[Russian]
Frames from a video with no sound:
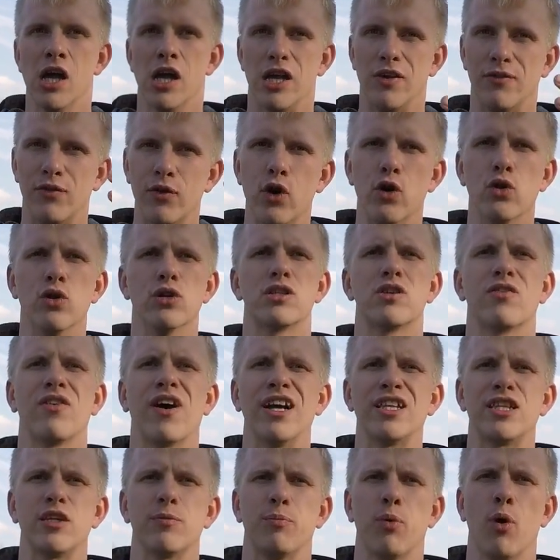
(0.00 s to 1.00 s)
и вы ее
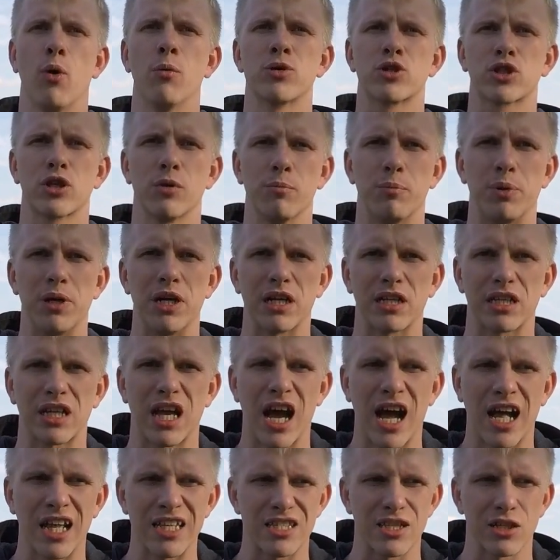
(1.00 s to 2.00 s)
называете бомж
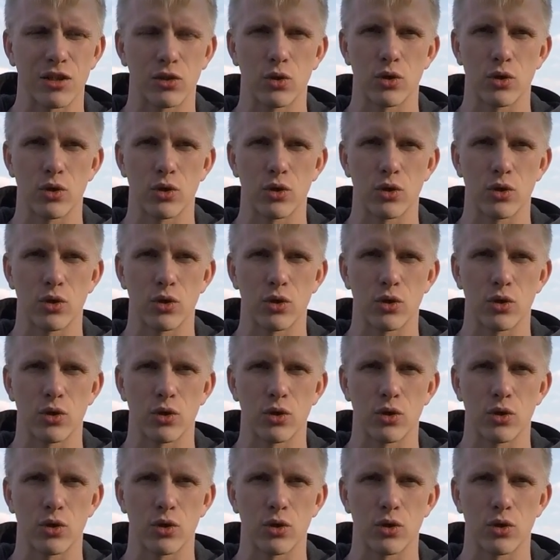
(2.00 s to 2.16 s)
комплектации,